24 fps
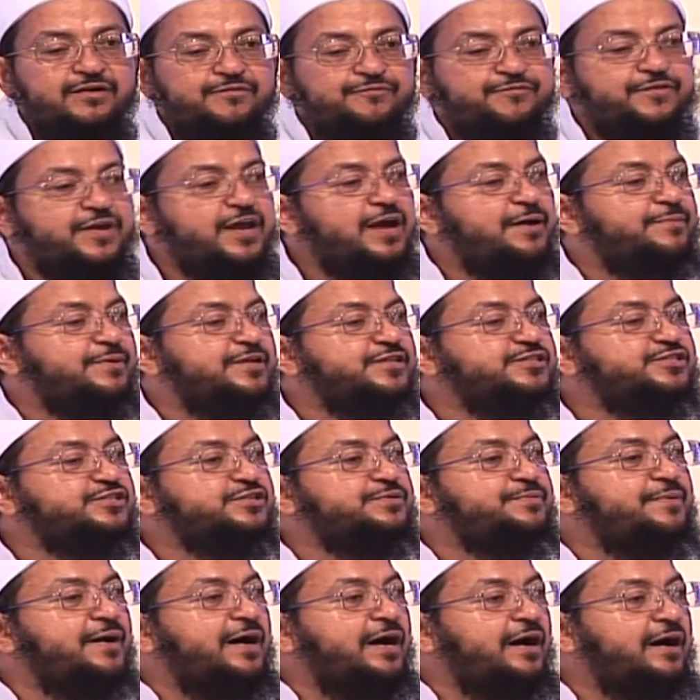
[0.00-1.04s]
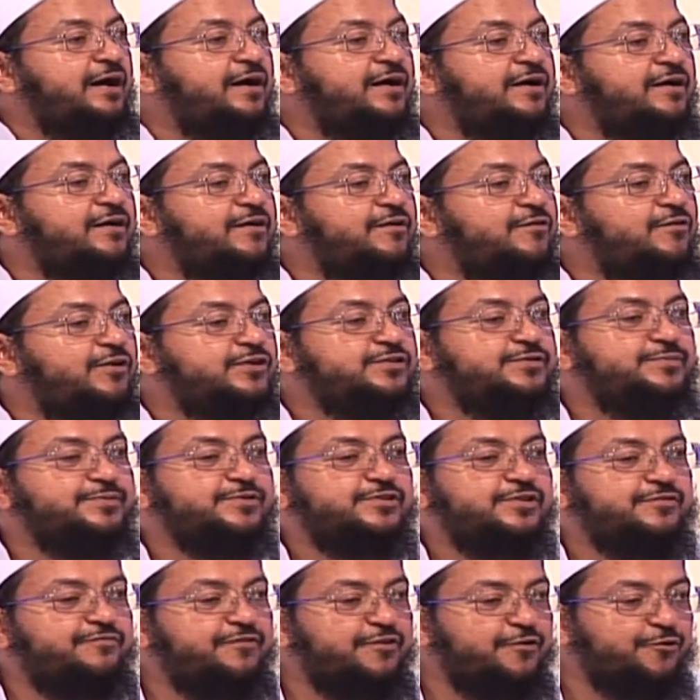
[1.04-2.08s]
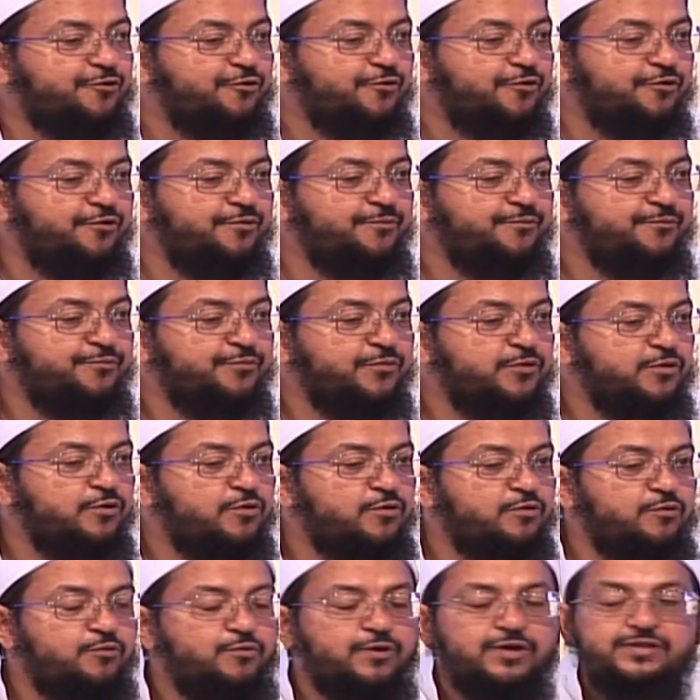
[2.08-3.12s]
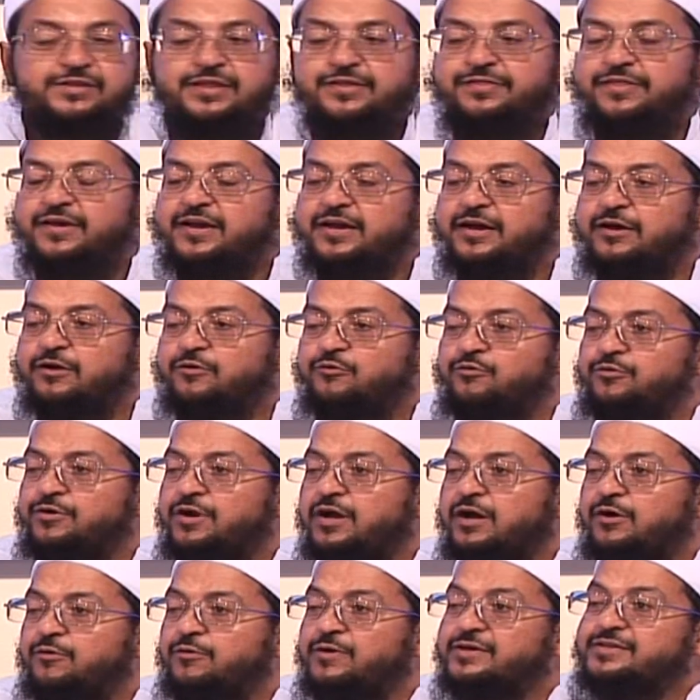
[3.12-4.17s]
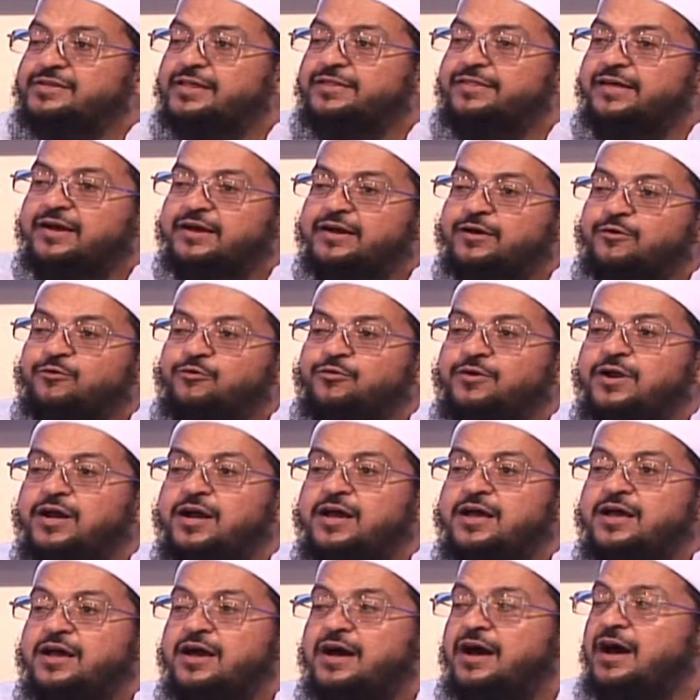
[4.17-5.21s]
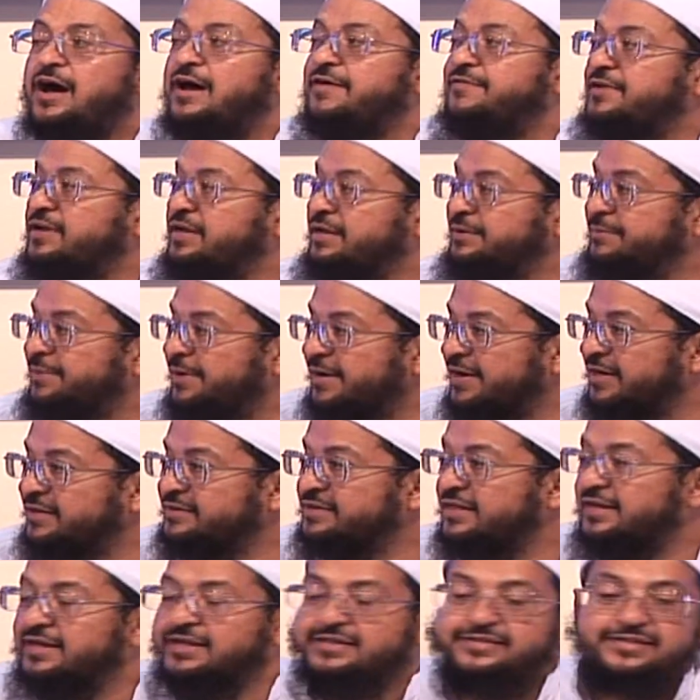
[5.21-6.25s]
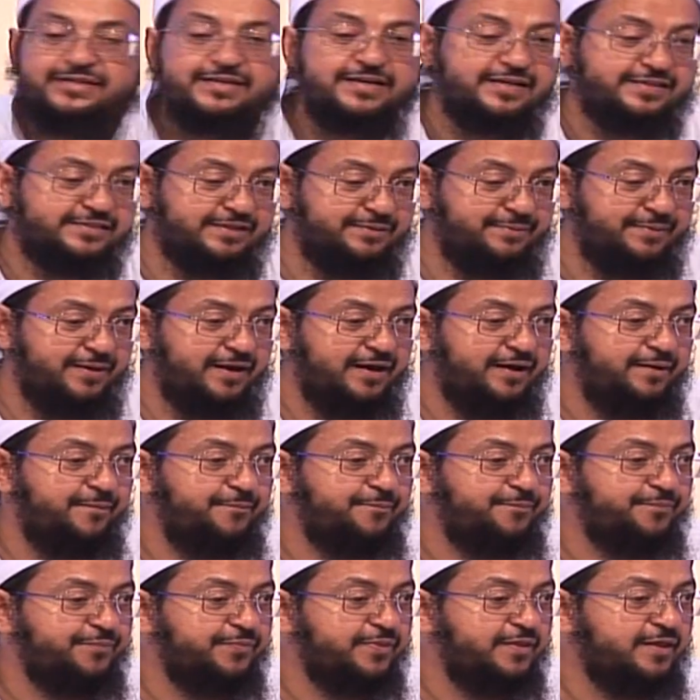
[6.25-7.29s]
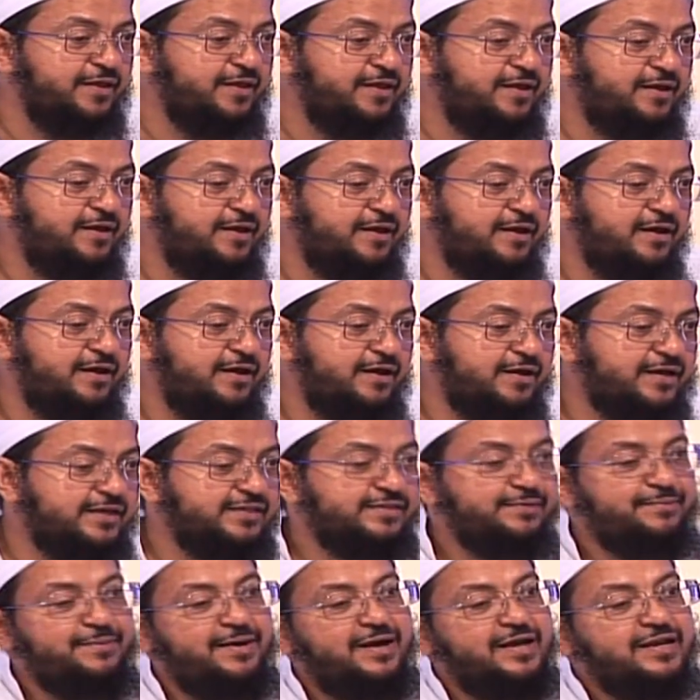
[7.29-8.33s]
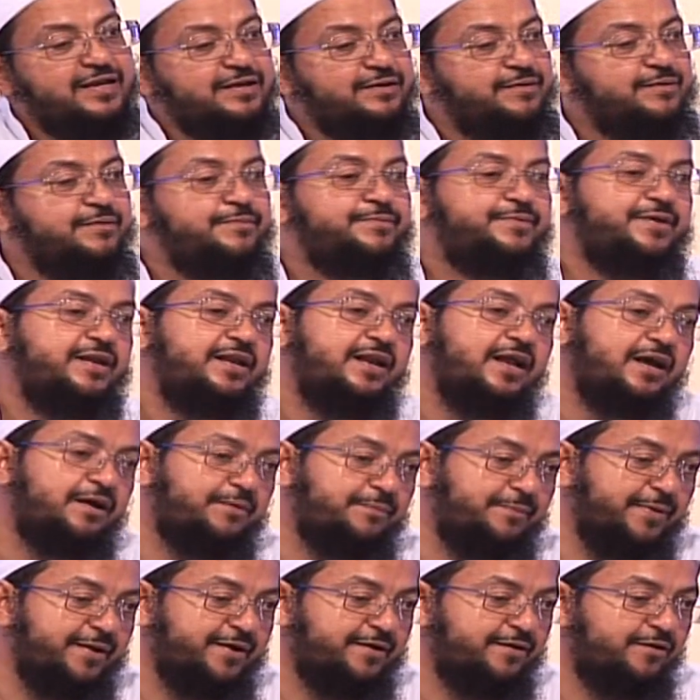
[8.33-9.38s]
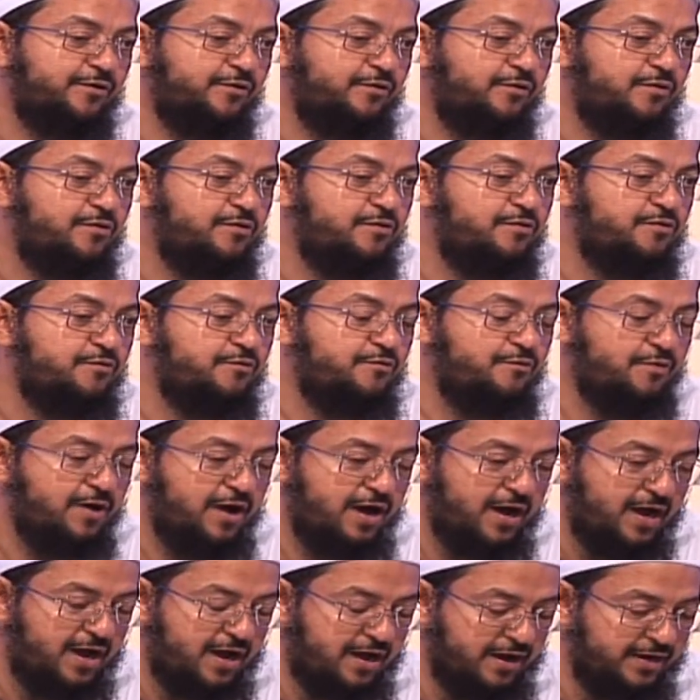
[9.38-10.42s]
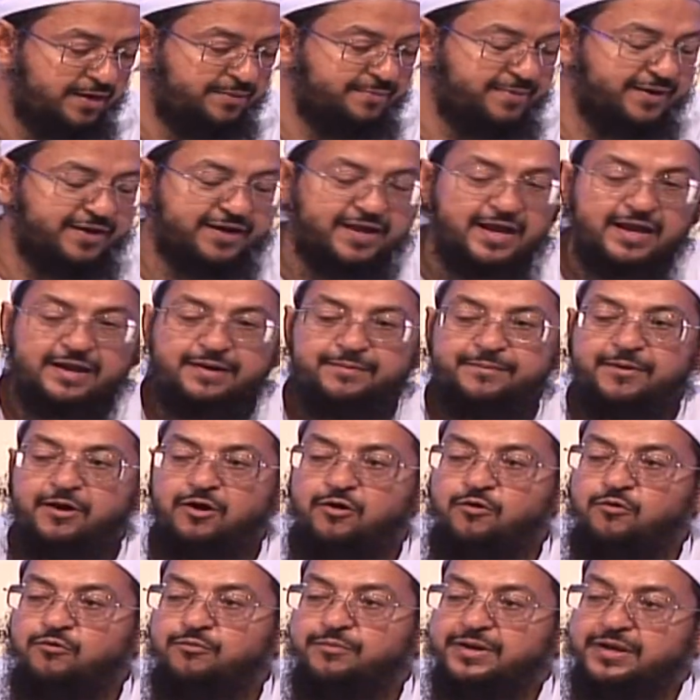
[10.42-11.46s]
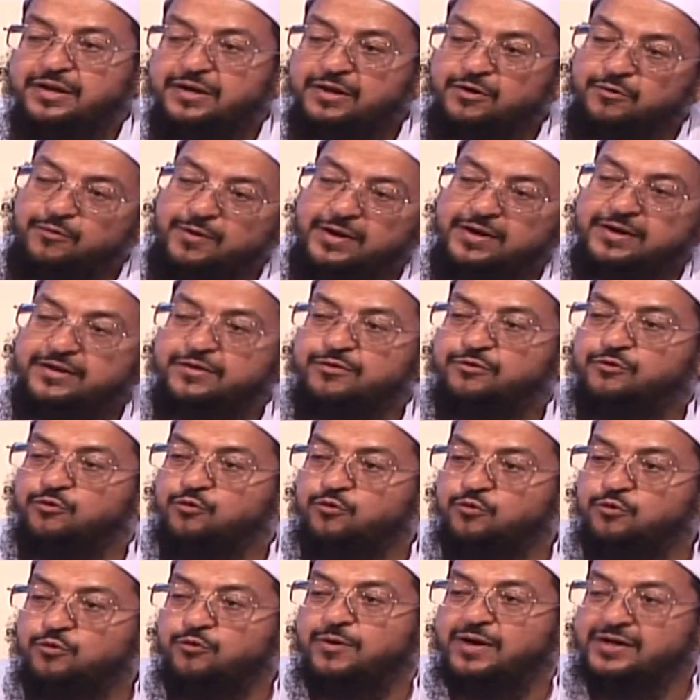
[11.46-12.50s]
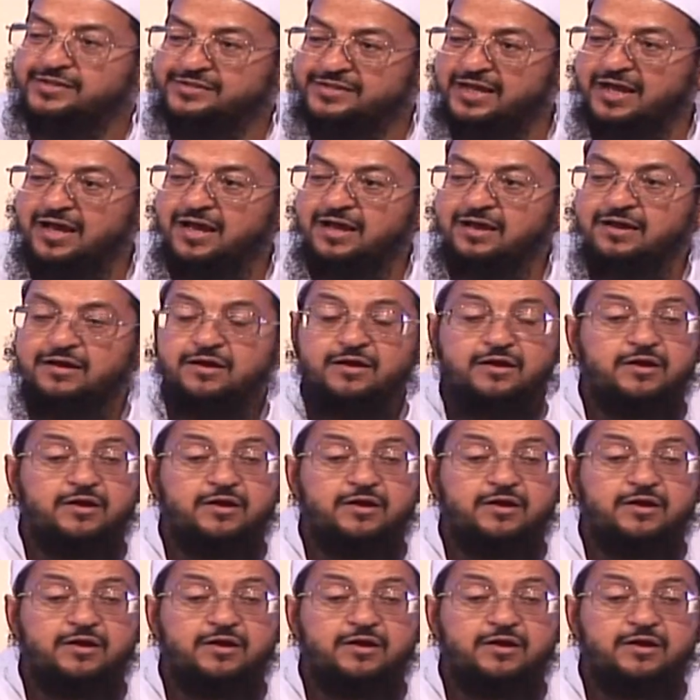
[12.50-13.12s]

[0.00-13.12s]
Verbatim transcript: فيها بالاجتماع عدم التفرق ويتذكرون ويتذاكرون هذه العبارات التي كتبها كتبها للابن الأكبر ولمن كان معهم من إخوانه الذكور وقتها